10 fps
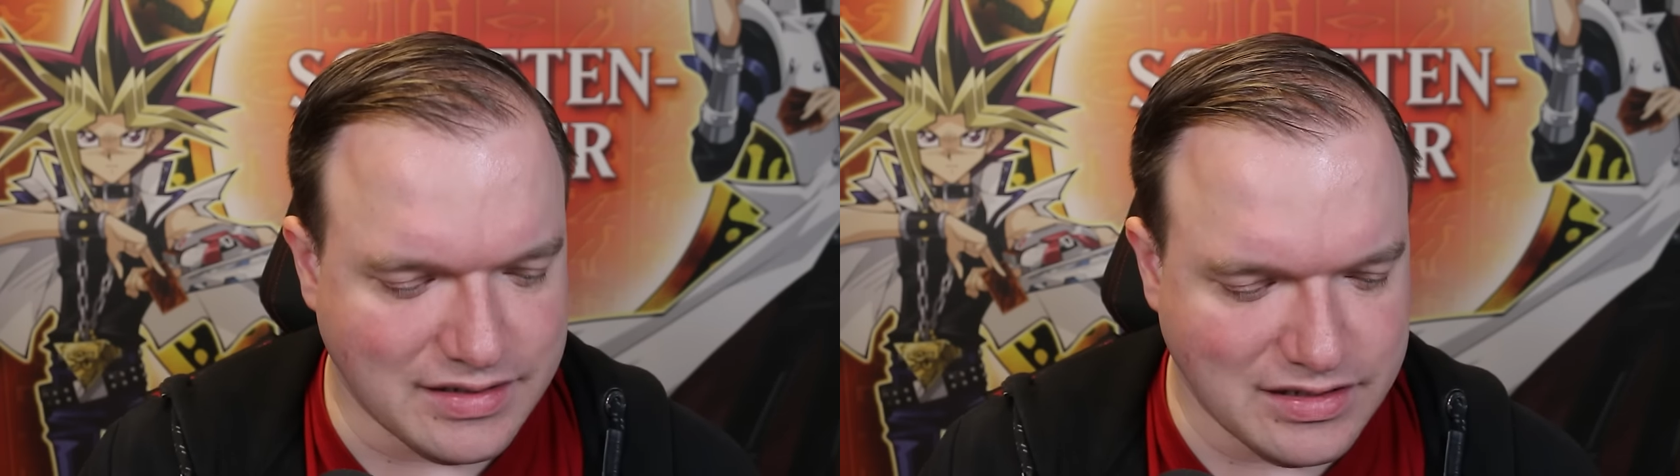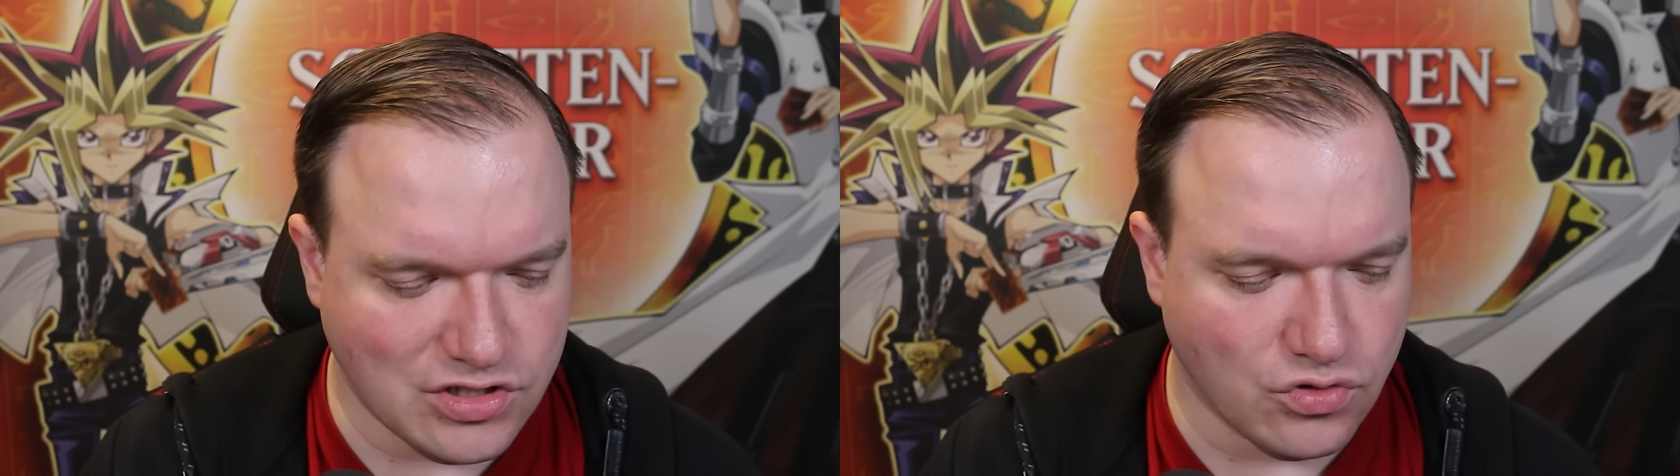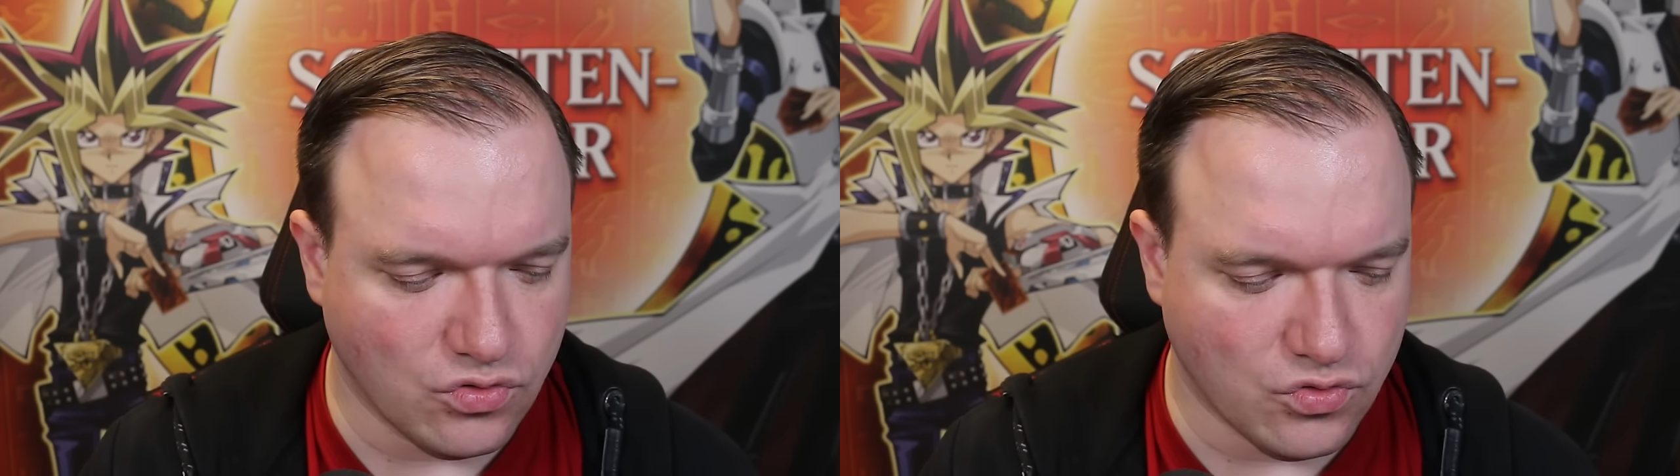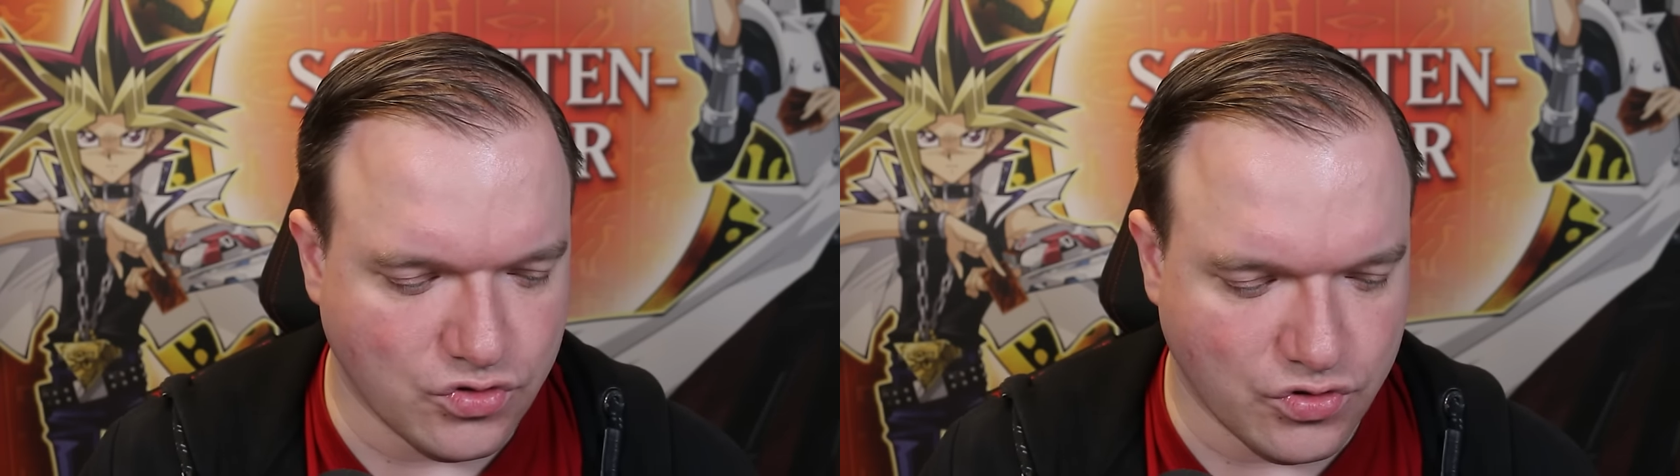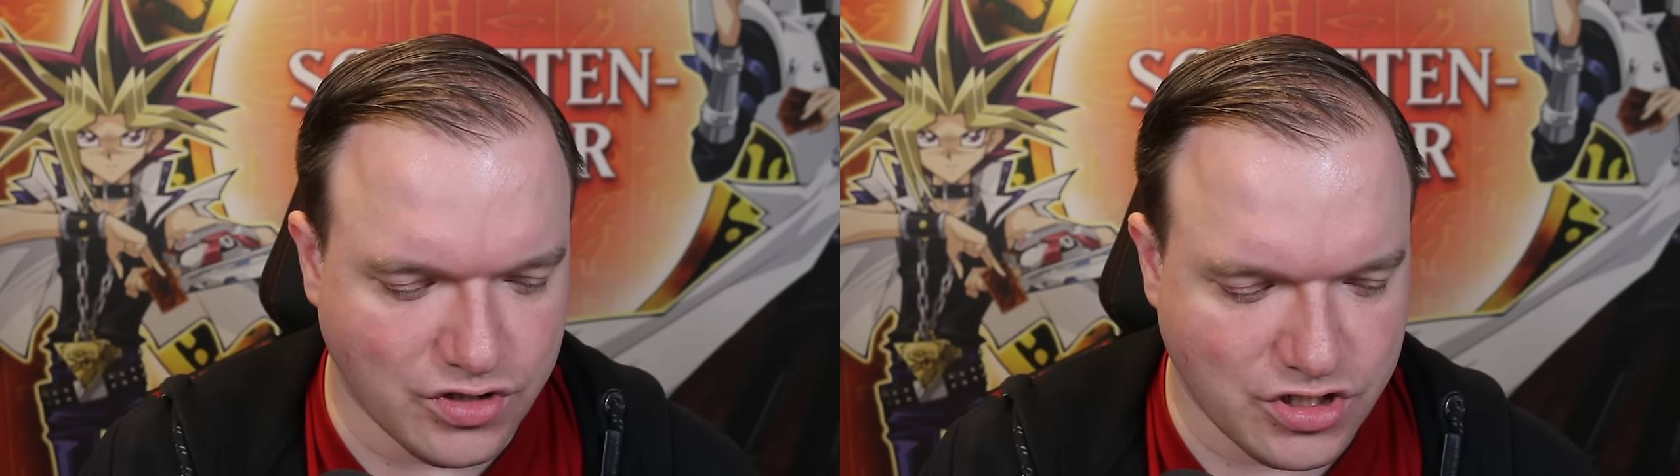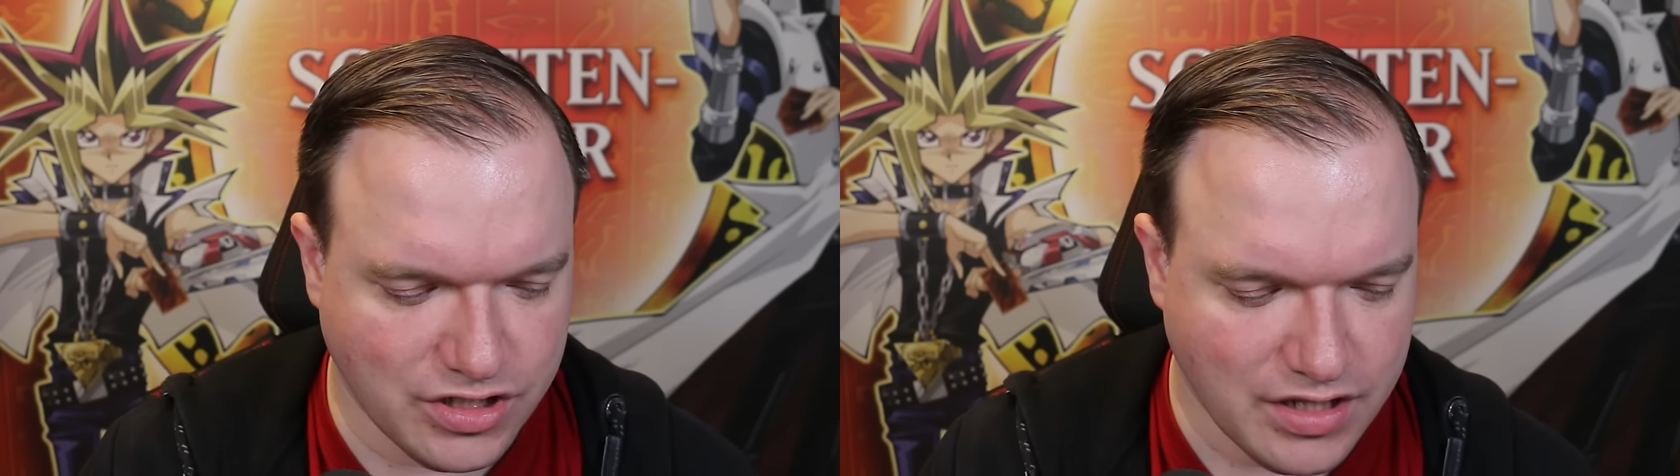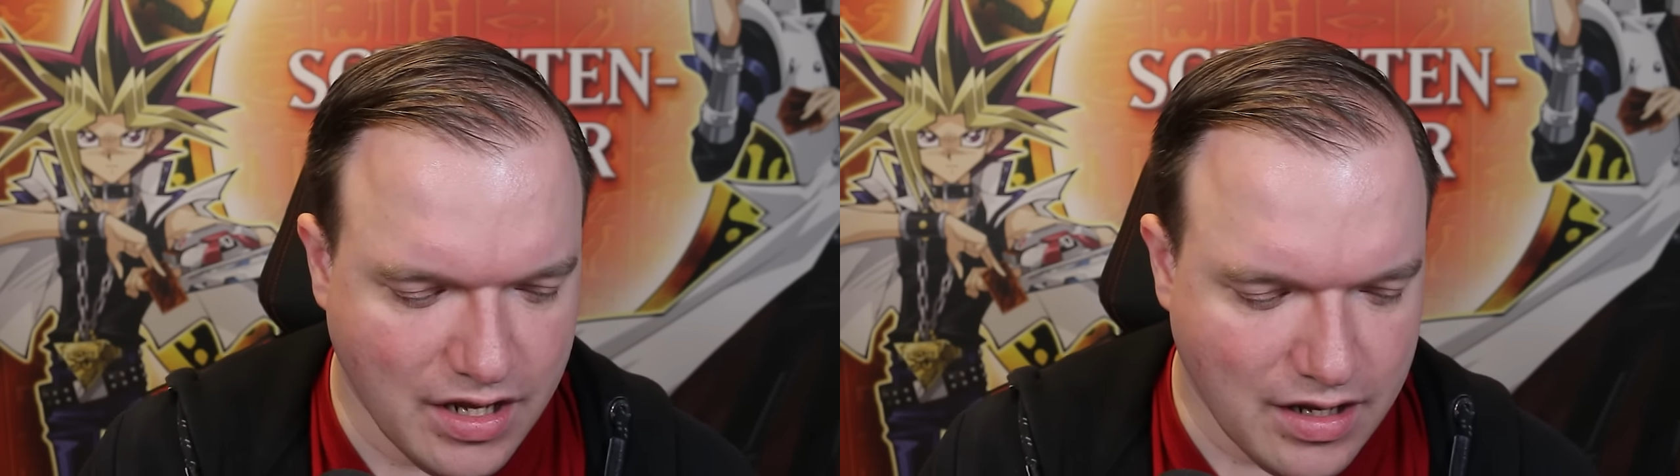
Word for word: Das ist schon ein großer Unterschied.